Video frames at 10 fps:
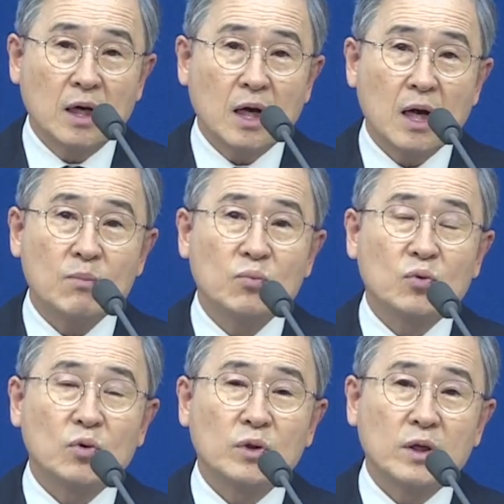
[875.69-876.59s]

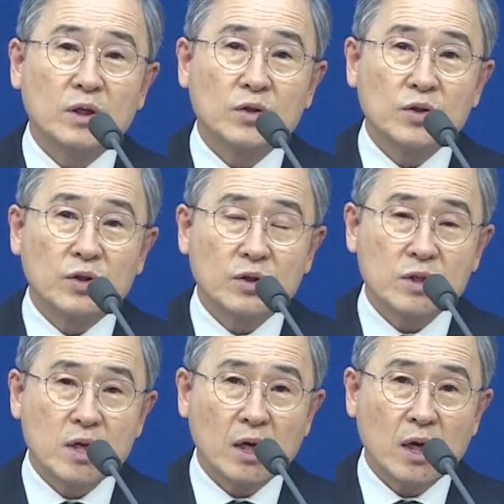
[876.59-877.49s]
앞으로 너희는
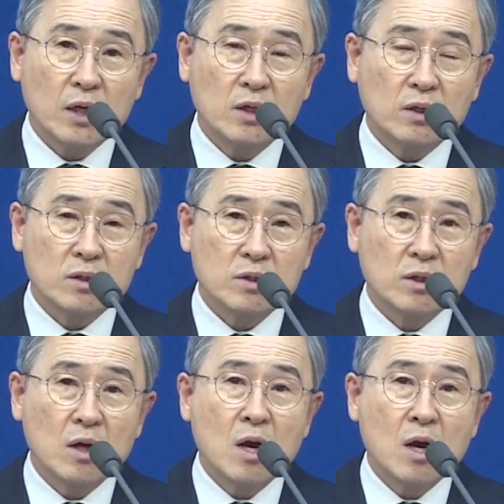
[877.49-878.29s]
영생에 이를 것을